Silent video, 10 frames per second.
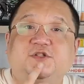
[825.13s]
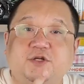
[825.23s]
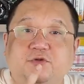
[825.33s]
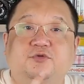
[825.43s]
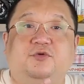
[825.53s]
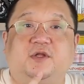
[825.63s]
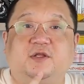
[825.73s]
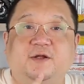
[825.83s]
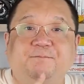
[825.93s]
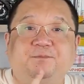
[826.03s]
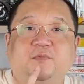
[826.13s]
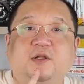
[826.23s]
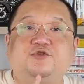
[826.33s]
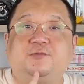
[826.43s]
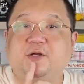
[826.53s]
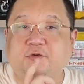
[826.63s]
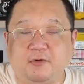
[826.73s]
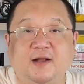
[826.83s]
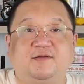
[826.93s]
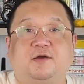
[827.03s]
这个女的呢，她就被
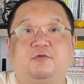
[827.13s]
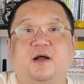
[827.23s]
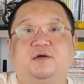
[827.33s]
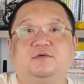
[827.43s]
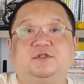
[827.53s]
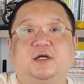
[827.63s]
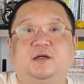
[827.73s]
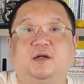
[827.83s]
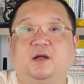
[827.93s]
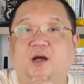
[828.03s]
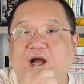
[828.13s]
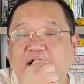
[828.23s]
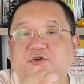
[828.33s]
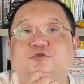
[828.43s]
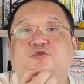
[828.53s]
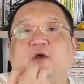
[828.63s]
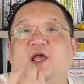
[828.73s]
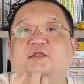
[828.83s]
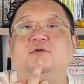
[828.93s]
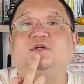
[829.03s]
挂在挂钩上啊，就
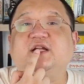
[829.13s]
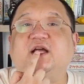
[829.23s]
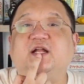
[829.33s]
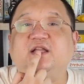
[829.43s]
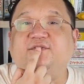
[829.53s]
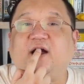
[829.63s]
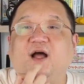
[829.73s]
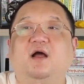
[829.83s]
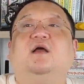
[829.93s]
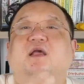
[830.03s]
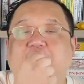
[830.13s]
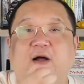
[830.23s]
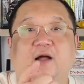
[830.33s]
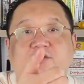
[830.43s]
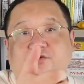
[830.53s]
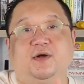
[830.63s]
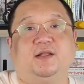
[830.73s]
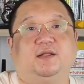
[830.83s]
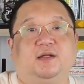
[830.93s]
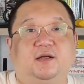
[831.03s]
嘴从这个地方一挂，就挂
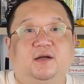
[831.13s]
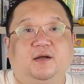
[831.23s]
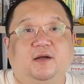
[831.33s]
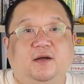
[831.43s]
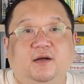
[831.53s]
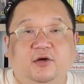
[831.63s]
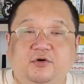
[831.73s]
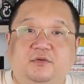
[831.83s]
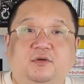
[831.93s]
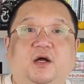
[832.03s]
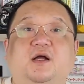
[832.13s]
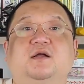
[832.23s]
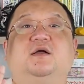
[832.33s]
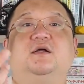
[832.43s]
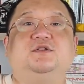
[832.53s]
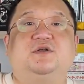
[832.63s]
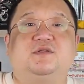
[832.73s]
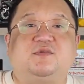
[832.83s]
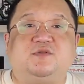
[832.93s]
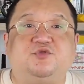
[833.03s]
在那儿，然后呵呵这个
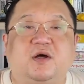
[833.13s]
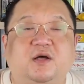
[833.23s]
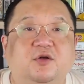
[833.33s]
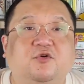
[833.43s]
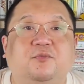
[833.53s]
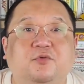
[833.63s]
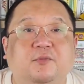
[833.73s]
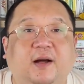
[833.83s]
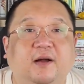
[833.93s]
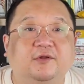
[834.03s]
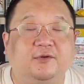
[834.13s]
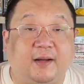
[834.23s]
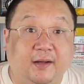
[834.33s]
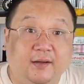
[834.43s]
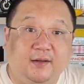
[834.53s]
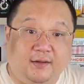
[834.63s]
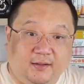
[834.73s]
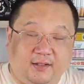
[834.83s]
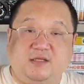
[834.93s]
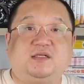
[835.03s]
死状很恐怖吧，对吧？
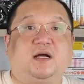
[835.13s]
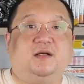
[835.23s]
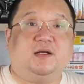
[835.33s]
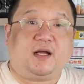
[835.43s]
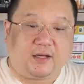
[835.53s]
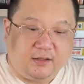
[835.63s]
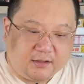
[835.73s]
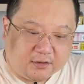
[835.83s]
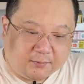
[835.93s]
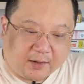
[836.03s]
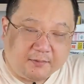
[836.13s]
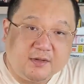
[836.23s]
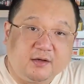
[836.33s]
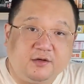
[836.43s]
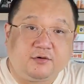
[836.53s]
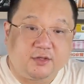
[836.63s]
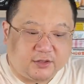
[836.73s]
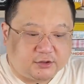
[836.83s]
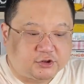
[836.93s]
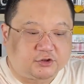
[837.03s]
很吓人啊！然后旁边留了
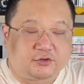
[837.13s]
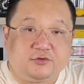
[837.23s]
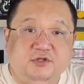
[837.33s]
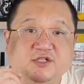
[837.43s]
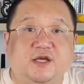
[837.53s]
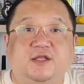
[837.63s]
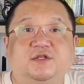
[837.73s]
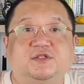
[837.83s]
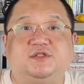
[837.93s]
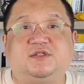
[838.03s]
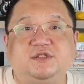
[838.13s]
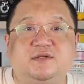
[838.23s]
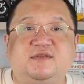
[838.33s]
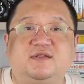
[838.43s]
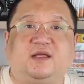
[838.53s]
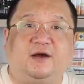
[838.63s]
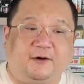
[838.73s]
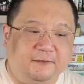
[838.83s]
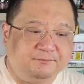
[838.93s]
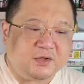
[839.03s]
一个手写的字字
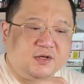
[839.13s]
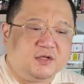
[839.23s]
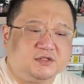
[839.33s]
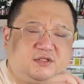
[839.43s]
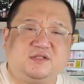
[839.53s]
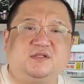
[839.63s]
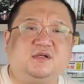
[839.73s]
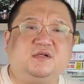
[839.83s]
条，这个字